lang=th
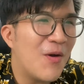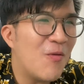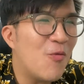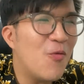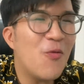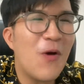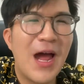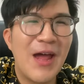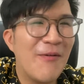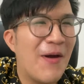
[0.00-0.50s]
มัน
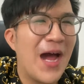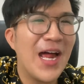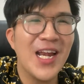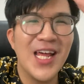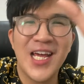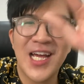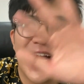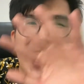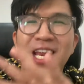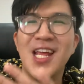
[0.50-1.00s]
วุ่นวายมาก
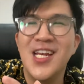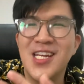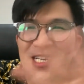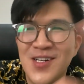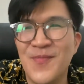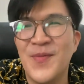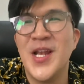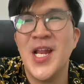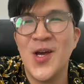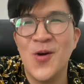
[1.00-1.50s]
เลยก็เลยลื
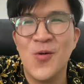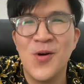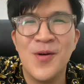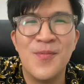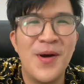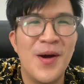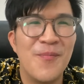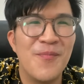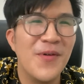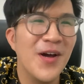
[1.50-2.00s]
มไปเลย
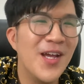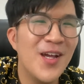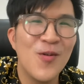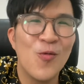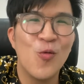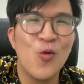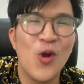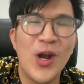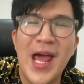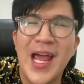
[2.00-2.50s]
ว่าแบบเฮ้ย
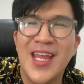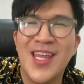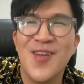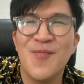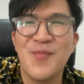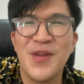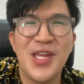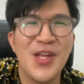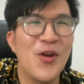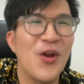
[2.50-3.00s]
กูต้องถ่ายคลิ
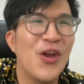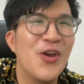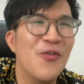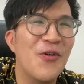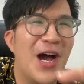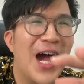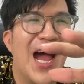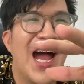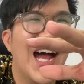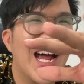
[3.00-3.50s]
ปนี้ด้วยนี่วะ